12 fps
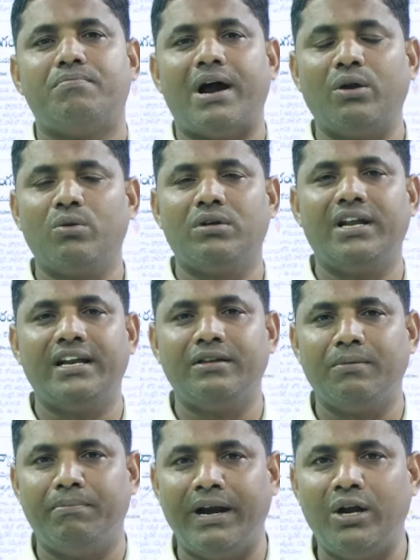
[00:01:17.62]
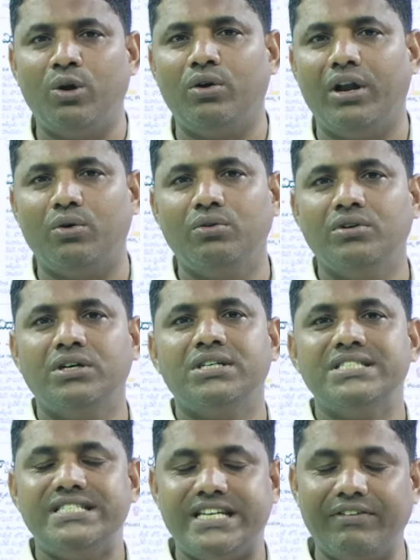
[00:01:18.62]
పండుకున్నానికి బెడ్లు ఉండవు
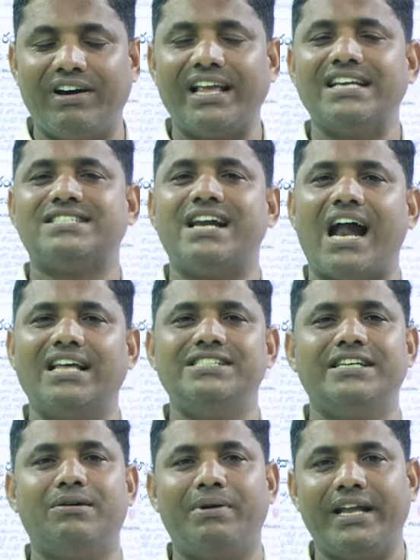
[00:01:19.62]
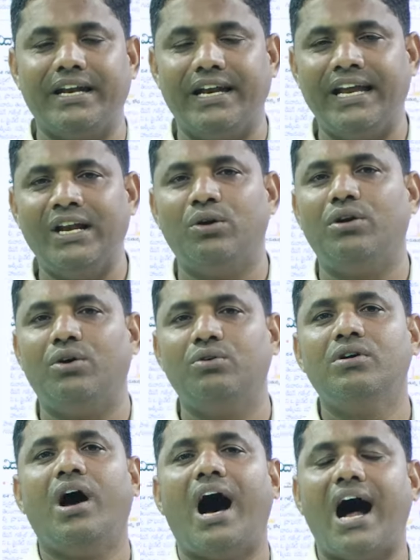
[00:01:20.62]
చివరికి స్నానం చేద్దామంటే నీళ్ళు ఉండవు
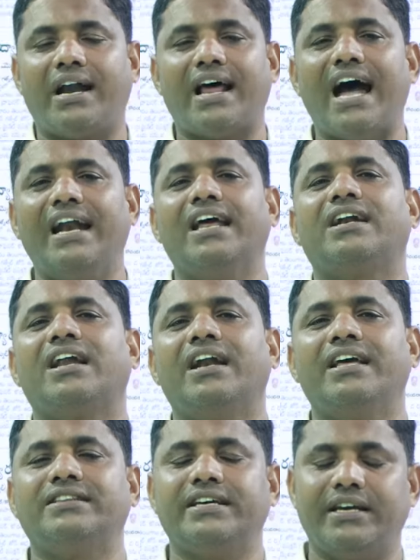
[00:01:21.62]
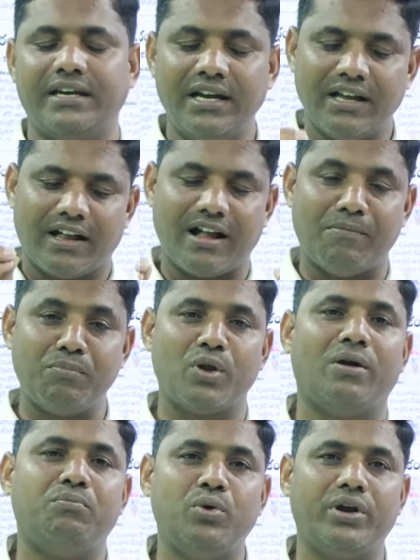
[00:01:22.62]
ఆ టాయిలెట్లలో అయితే కంపు
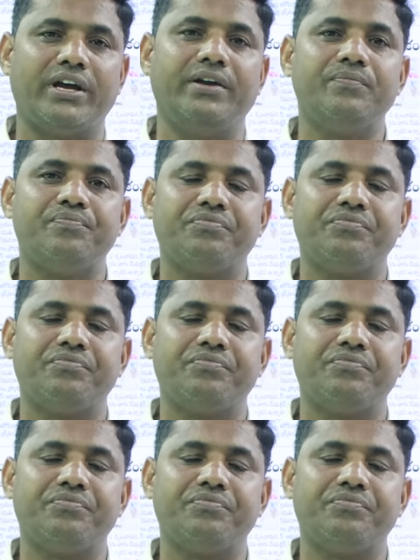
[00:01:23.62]
కంపు ఉంటాయి